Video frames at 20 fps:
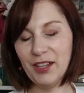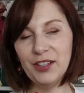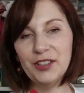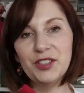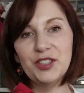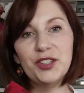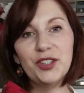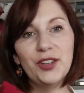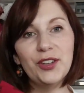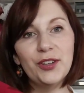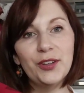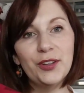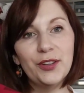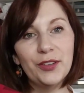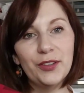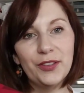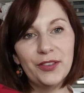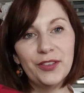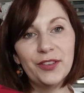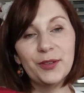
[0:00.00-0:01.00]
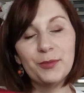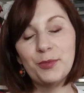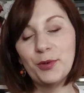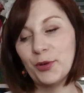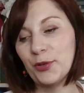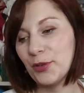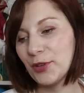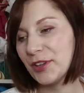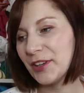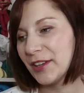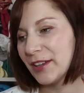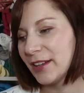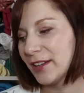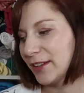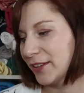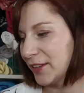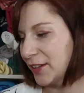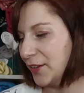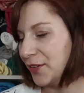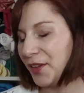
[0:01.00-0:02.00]
je, pour ceux
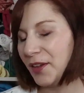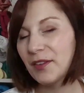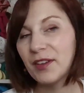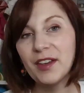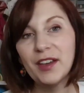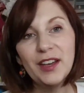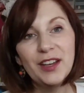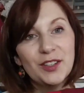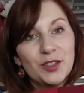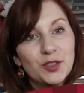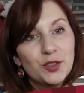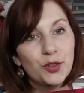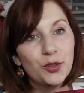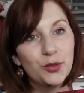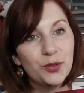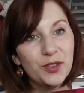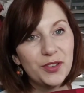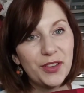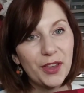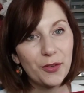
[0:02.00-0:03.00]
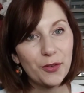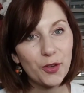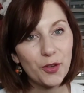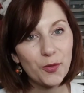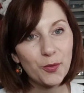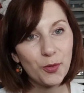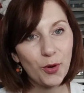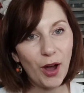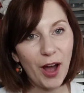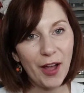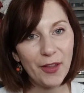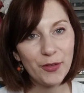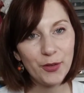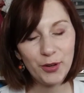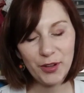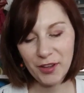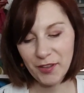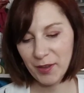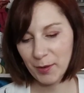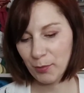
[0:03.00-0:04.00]
qui, le savent, je suis testeuse pour
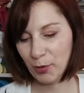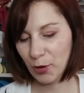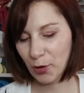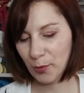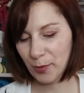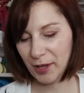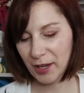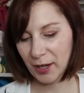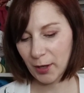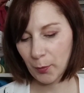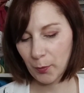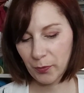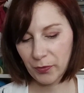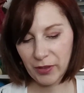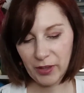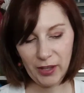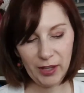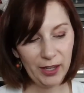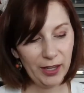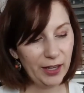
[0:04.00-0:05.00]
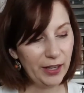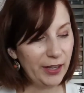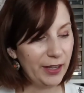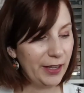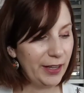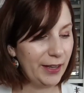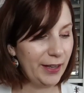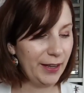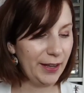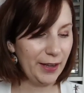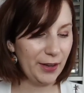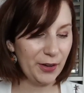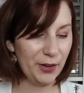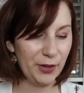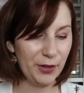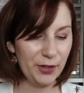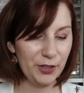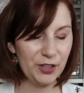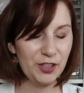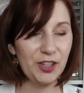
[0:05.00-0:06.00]
Atelier des Premières. Et
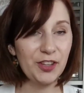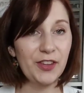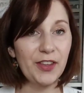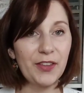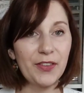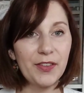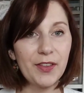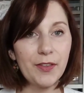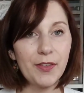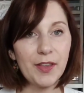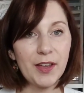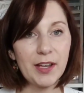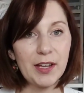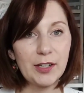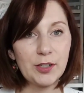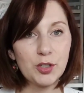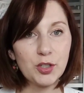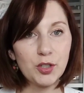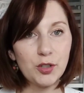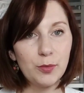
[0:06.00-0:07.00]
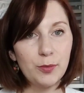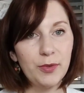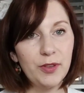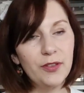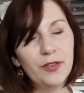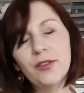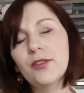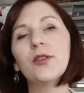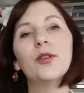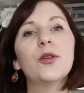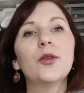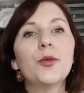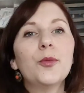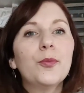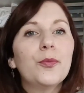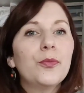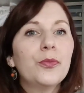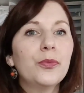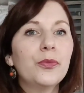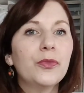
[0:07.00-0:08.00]
euh, j'ai testé sa chemise
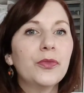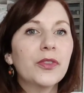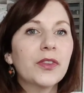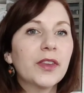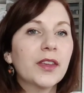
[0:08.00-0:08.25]
euh,